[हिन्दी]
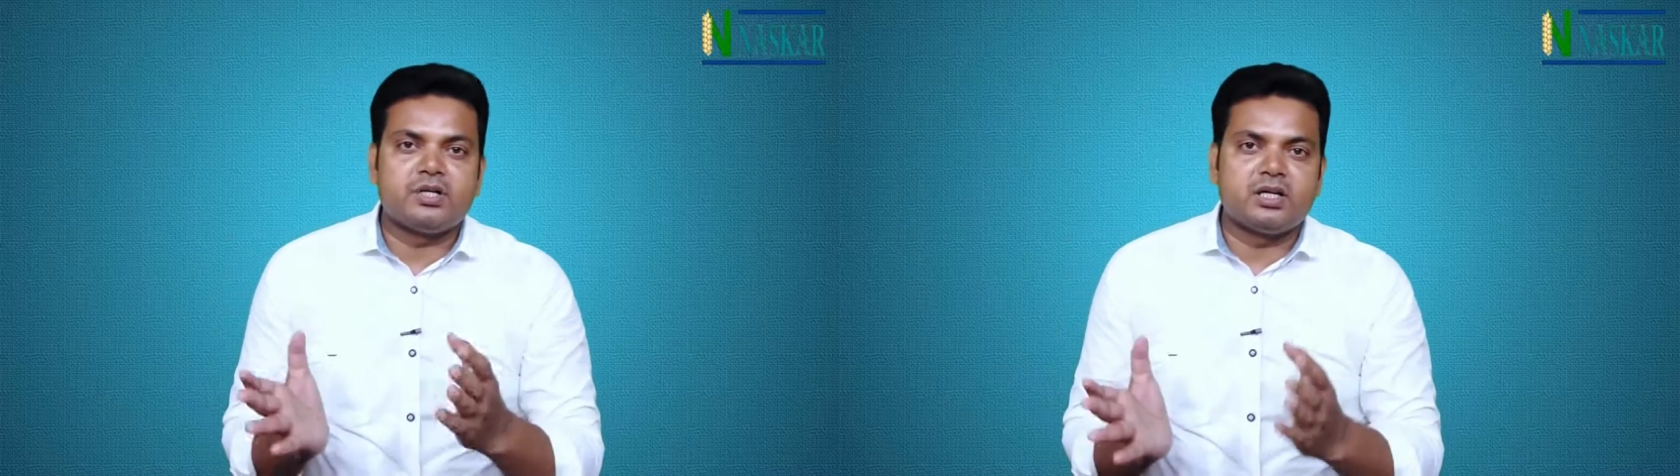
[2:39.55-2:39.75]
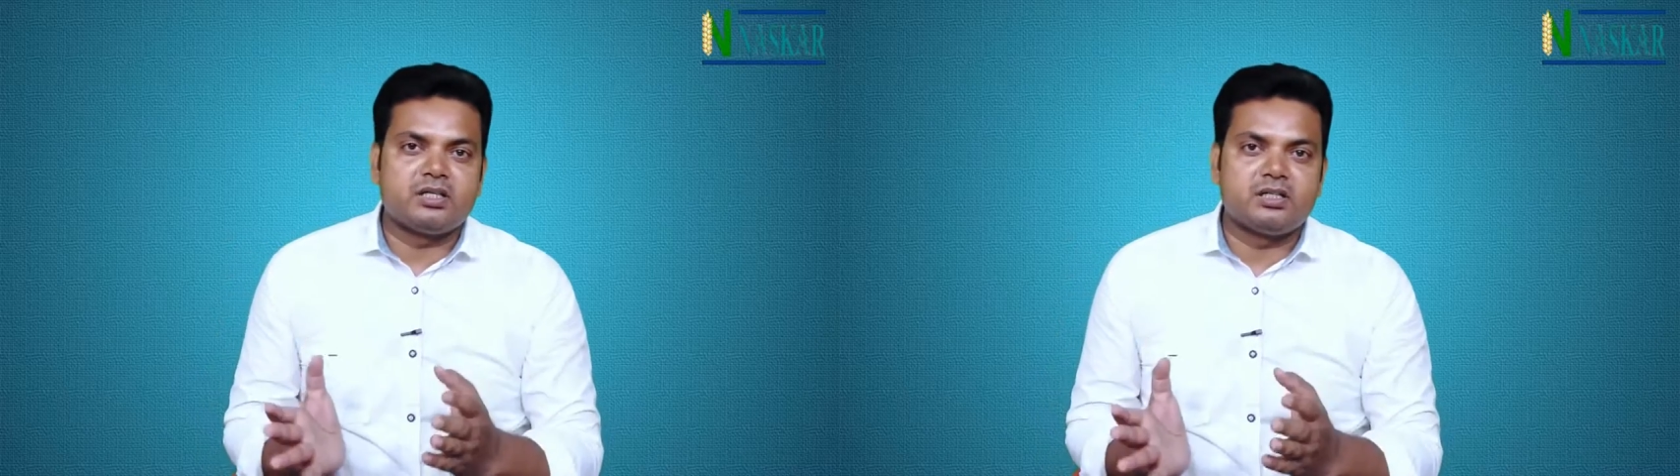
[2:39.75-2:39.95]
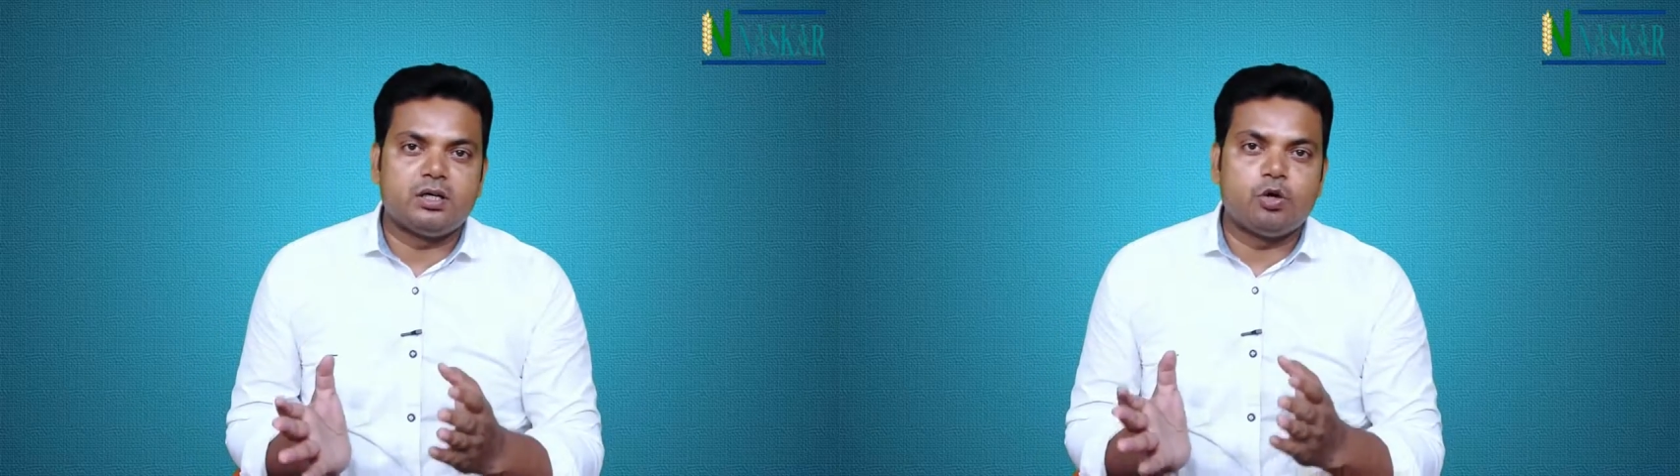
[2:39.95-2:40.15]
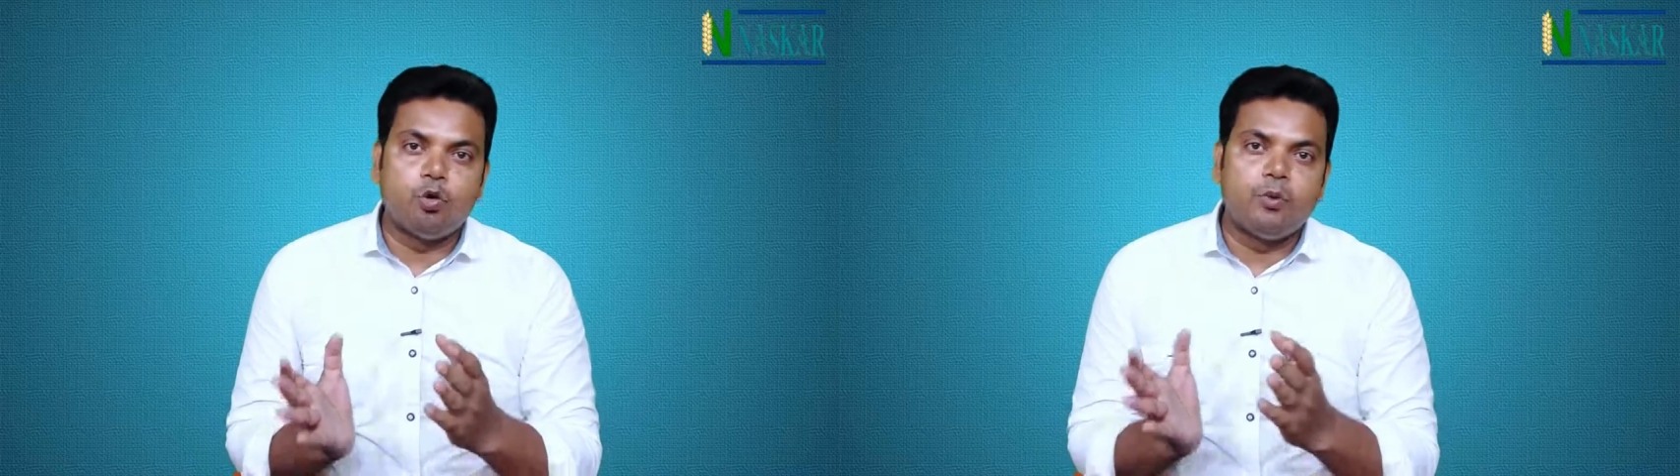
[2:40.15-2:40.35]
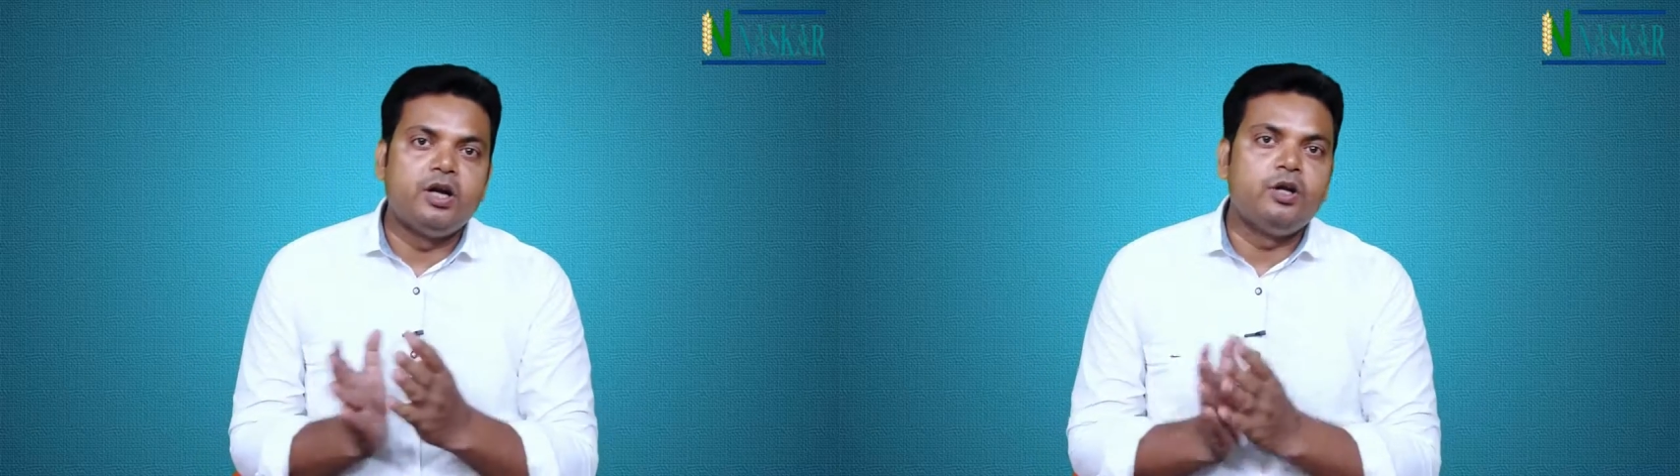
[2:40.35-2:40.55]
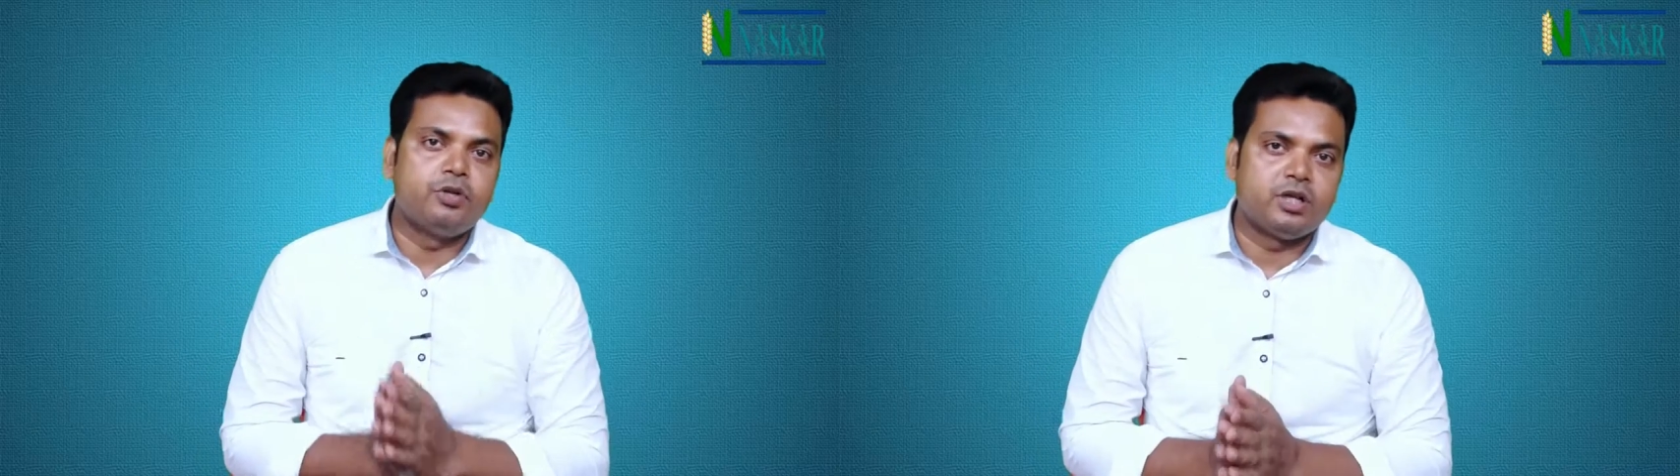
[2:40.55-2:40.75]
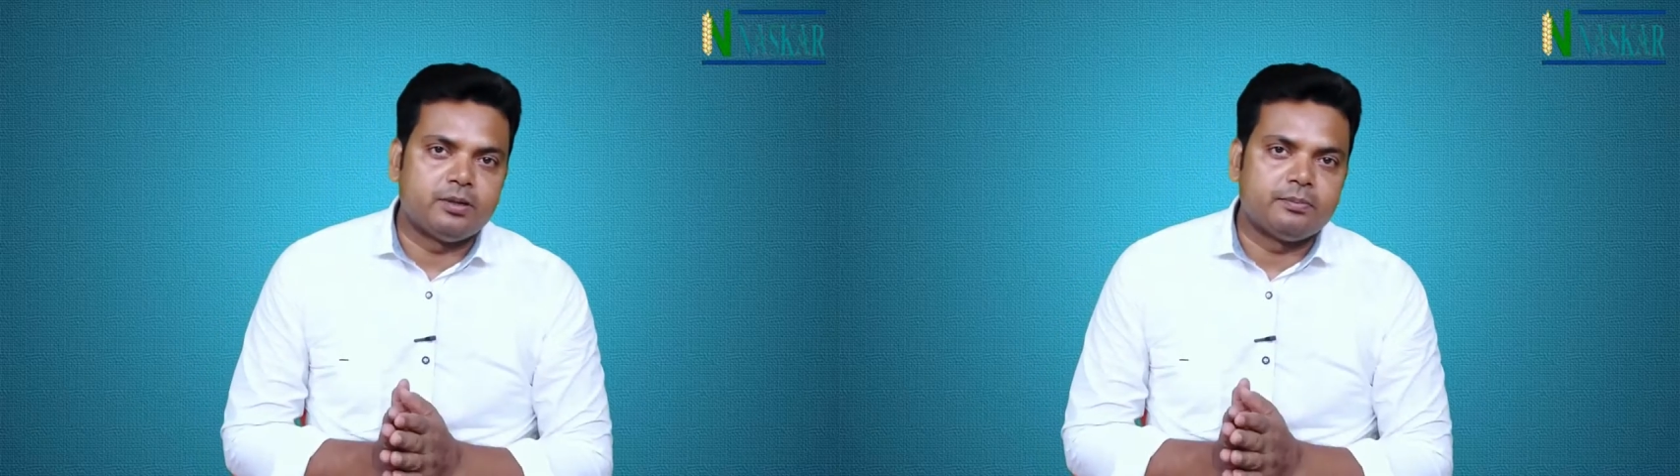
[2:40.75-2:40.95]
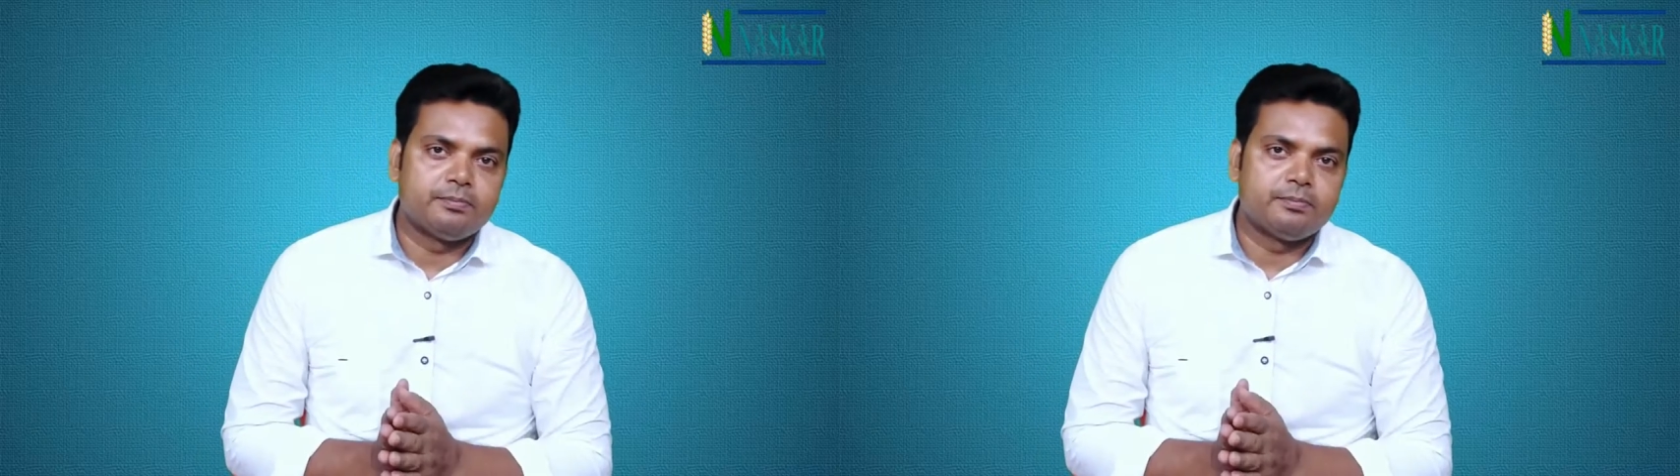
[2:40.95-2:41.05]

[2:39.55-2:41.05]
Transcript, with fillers: स्टेटस था ओवर था